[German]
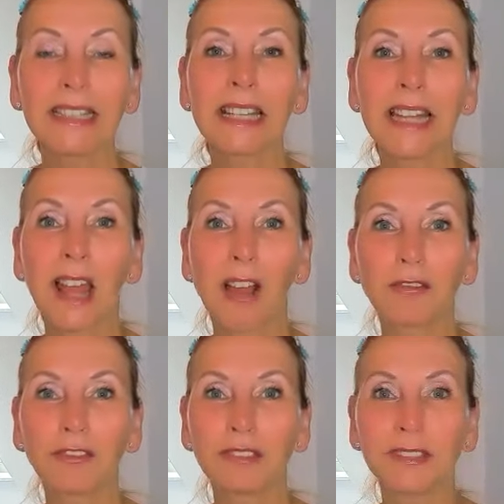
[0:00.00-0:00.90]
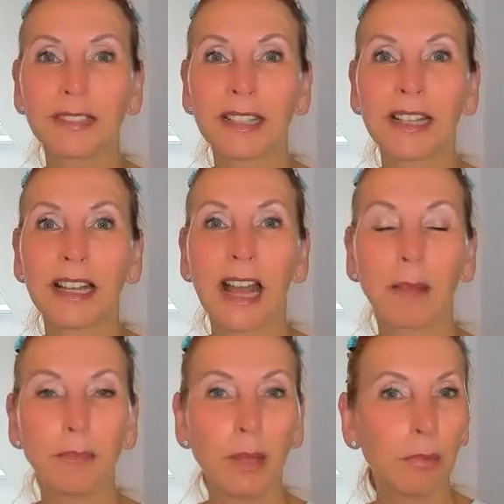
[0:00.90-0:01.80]
hingelaufen,
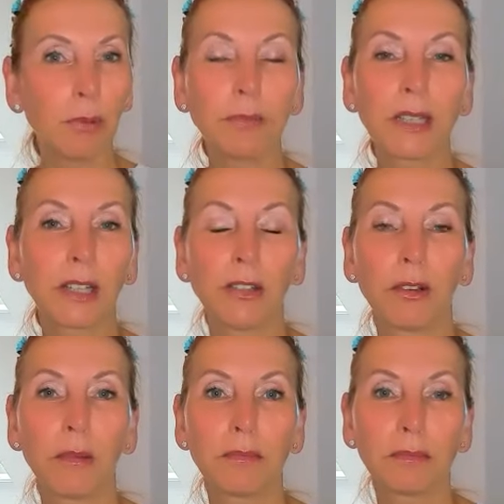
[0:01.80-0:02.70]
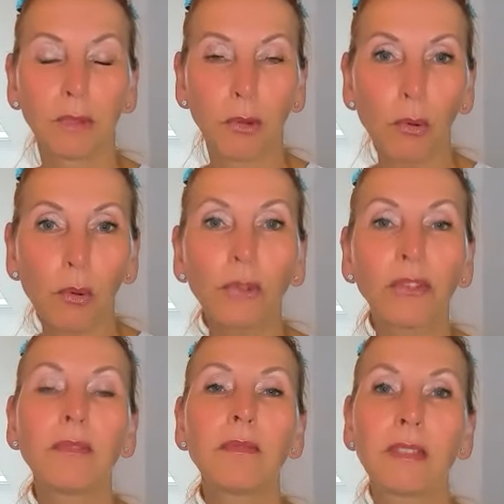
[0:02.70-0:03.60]
habe mir Blumen genommen,
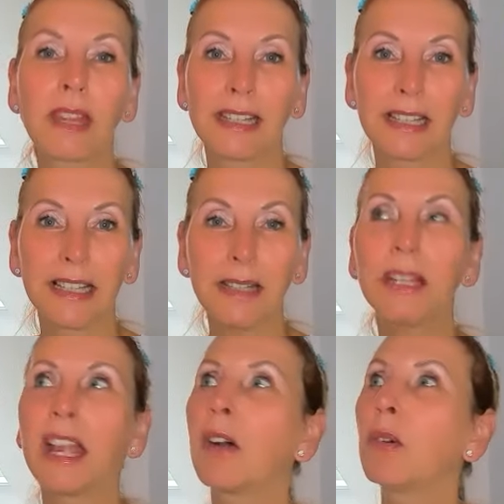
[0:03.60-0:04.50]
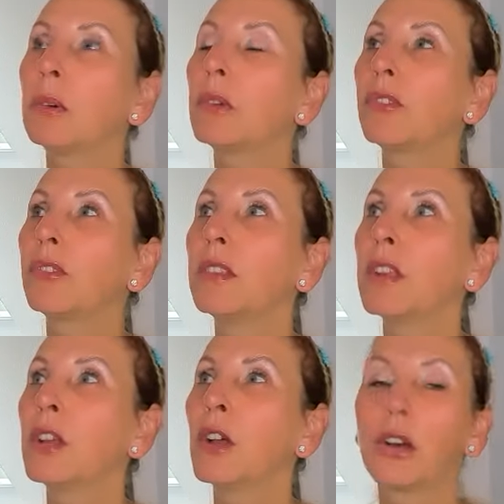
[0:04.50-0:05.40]
Rosen, ich liebe ja
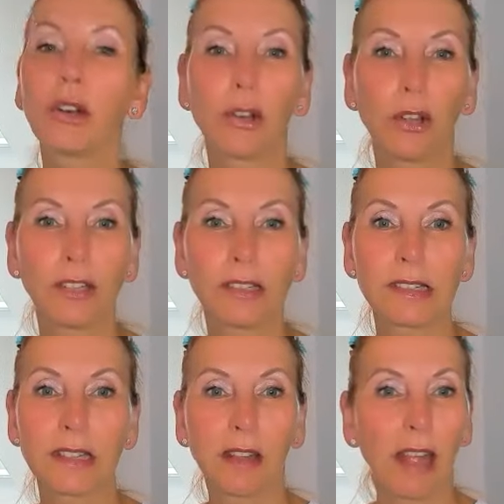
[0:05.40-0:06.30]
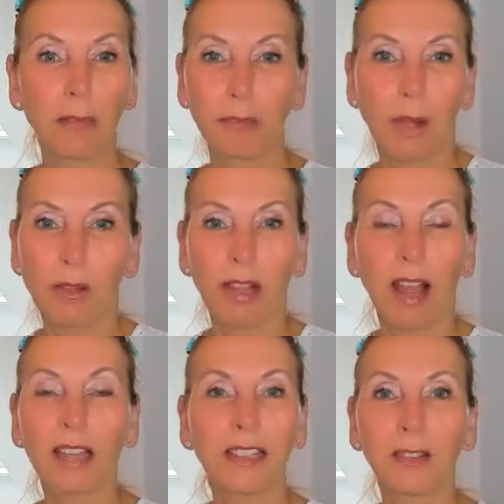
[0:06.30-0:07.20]
Rosen und habe auch
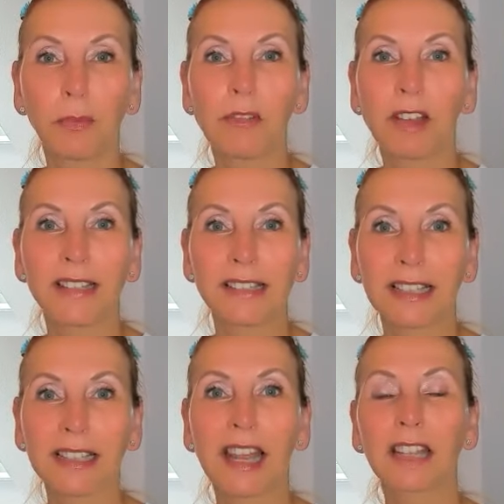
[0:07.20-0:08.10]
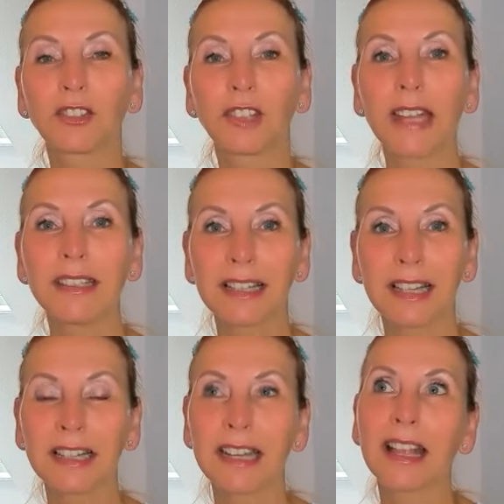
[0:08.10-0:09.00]
gar nichts mehr weiter gedacht, stand
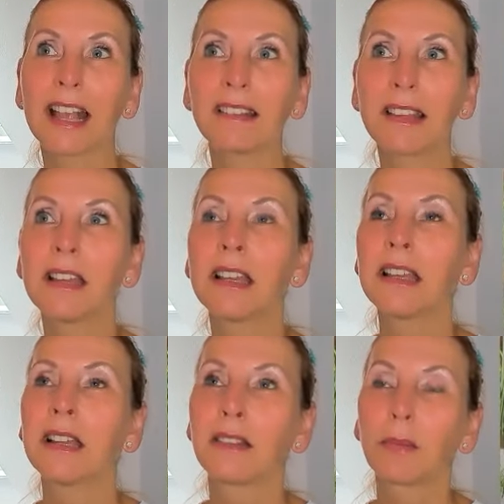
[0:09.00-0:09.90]
dann an der Kasse,